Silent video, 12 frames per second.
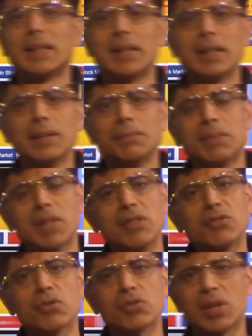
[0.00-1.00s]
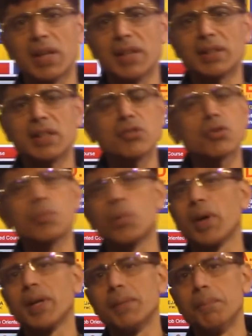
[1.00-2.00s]
करीब 300 साढ़े तीन
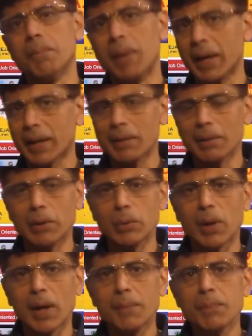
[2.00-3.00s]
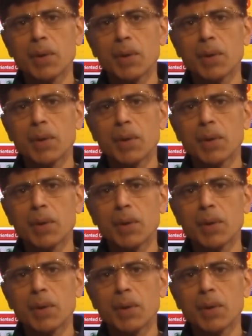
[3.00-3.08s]
पॉइंट बढ़ के बंद हुआ